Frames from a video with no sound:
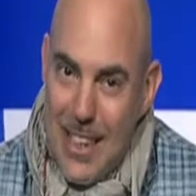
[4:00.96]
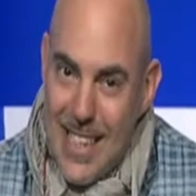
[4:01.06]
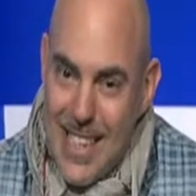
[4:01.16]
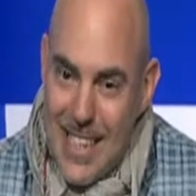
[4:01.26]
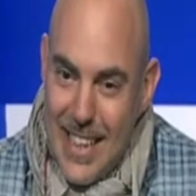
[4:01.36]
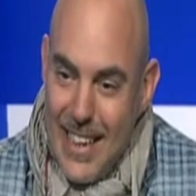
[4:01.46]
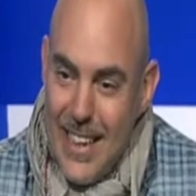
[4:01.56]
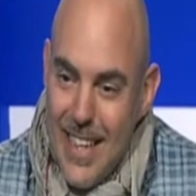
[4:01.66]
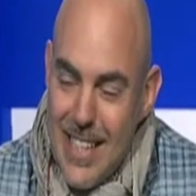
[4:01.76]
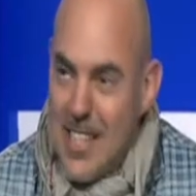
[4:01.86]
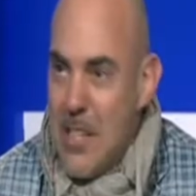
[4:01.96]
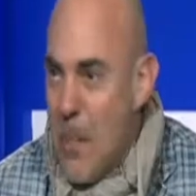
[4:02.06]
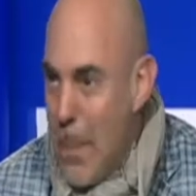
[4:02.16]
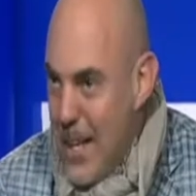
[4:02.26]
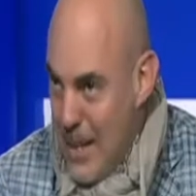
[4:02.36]
che si, si
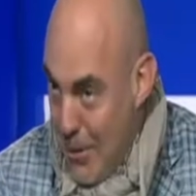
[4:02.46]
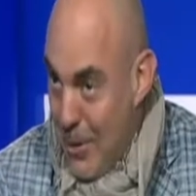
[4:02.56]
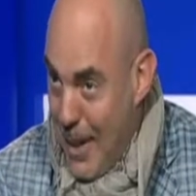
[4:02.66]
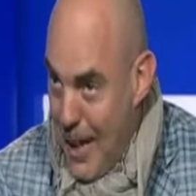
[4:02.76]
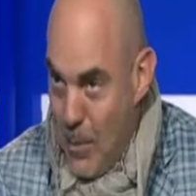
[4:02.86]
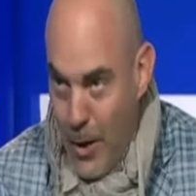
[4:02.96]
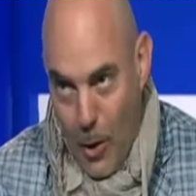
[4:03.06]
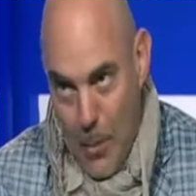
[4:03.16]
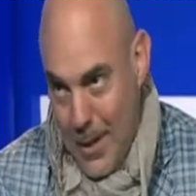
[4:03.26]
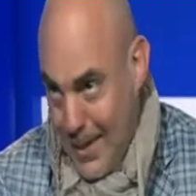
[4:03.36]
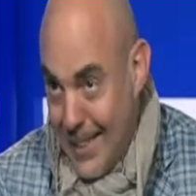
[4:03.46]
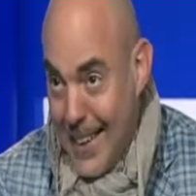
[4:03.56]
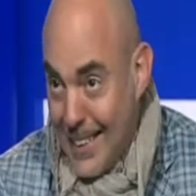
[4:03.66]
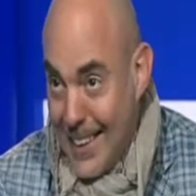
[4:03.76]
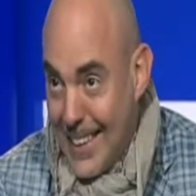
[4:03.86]
impegnano nell'amore come in
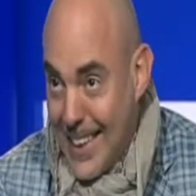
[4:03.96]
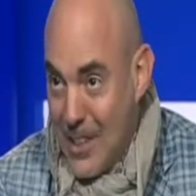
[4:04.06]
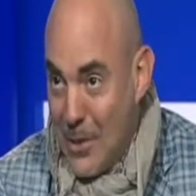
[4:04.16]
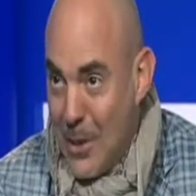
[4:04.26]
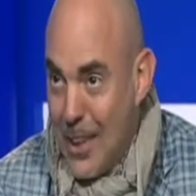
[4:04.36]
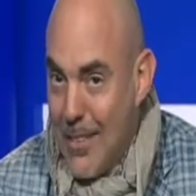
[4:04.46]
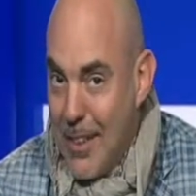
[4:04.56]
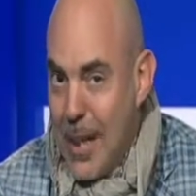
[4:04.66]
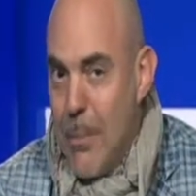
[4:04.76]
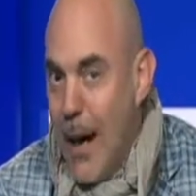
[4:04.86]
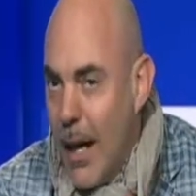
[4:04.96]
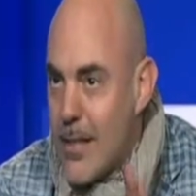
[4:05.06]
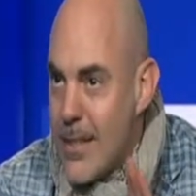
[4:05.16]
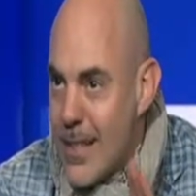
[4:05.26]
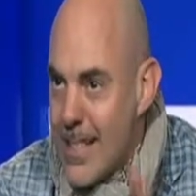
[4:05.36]
tanti altri settori della vita, ma
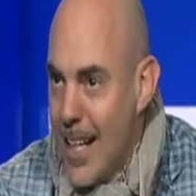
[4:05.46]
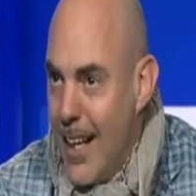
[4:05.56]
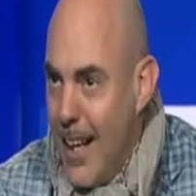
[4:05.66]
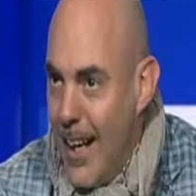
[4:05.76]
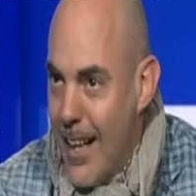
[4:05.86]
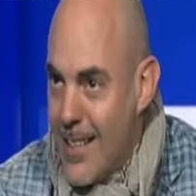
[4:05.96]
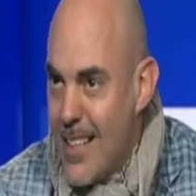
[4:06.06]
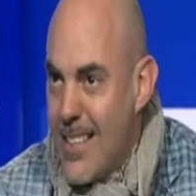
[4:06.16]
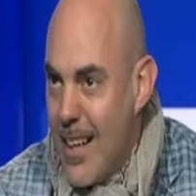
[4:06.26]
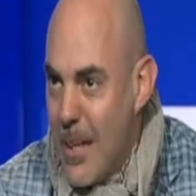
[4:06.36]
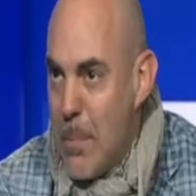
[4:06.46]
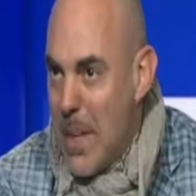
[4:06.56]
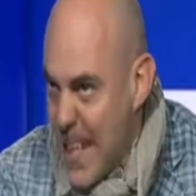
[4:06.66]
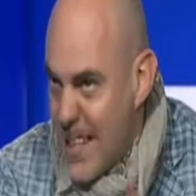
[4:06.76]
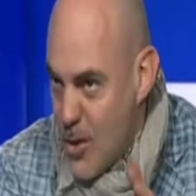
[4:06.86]
senza, senza
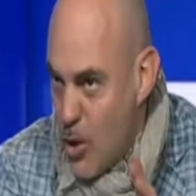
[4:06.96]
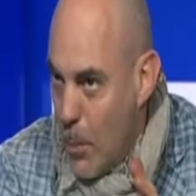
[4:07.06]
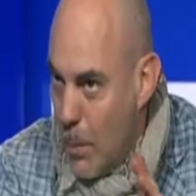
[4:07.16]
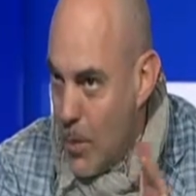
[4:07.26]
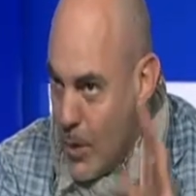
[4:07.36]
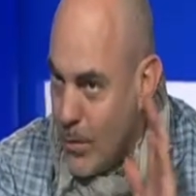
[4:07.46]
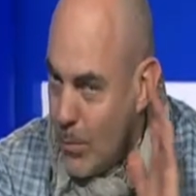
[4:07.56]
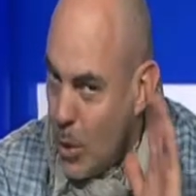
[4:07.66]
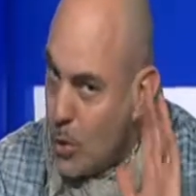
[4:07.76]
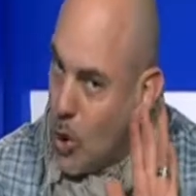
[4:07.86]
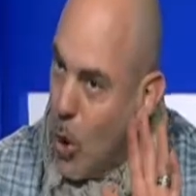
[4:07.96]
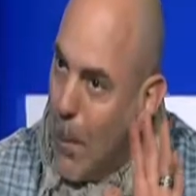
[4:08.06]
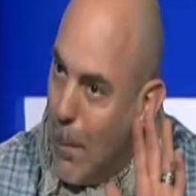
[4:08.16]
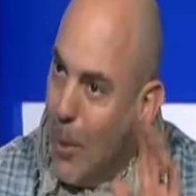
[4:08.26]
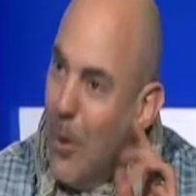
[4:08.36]
impegnarsi troppo, cioè non I non
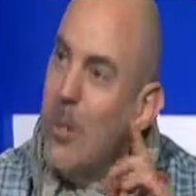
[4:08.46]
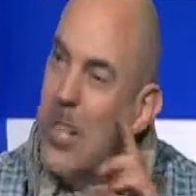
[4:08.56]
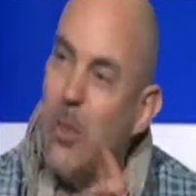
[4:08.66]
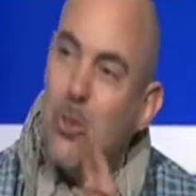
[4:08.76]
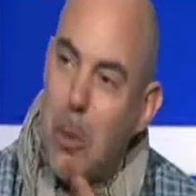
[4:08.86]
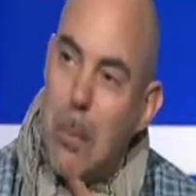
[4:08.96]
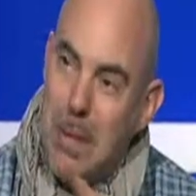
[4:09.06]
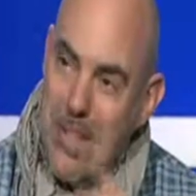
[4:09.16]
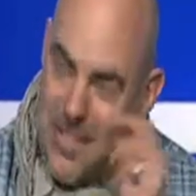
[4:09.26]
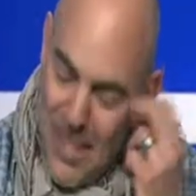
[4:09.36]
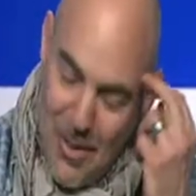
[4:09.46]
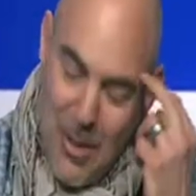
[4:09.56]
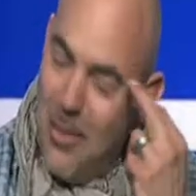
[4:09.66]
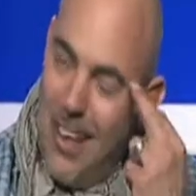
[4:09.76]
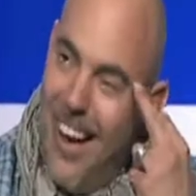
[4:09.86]
troppisti. I non troppisti, eh, una
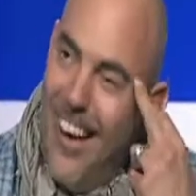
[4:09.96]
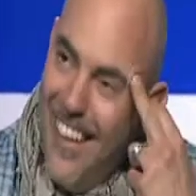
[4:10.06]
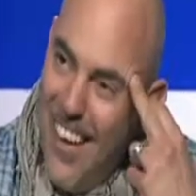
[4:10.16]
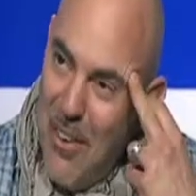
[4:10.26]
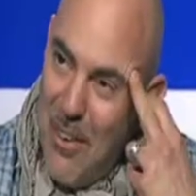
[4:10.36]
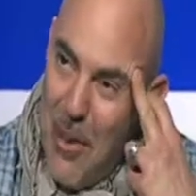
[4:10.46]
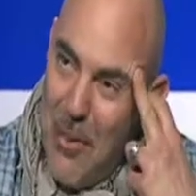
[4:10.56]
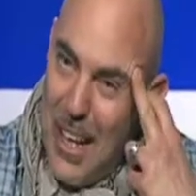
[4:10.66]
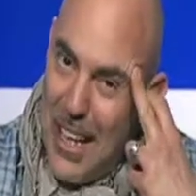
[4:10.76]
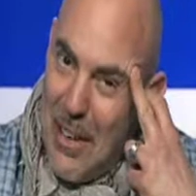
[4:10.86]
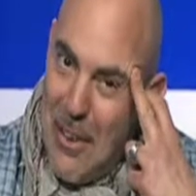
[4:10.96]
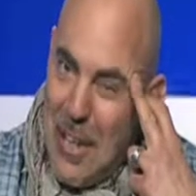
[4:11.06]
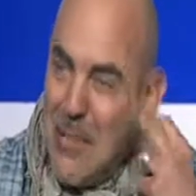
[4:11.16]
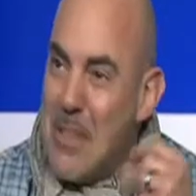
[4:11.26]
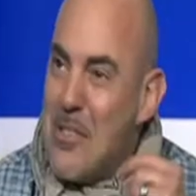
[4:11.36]
nuova, una nuova categoria
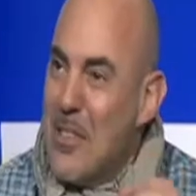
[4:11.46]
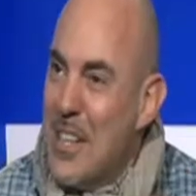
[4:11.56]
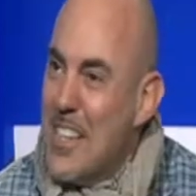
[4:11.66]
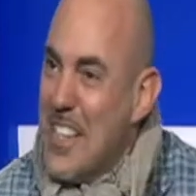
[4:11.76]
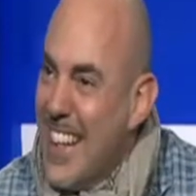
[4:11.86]
di persone, sì.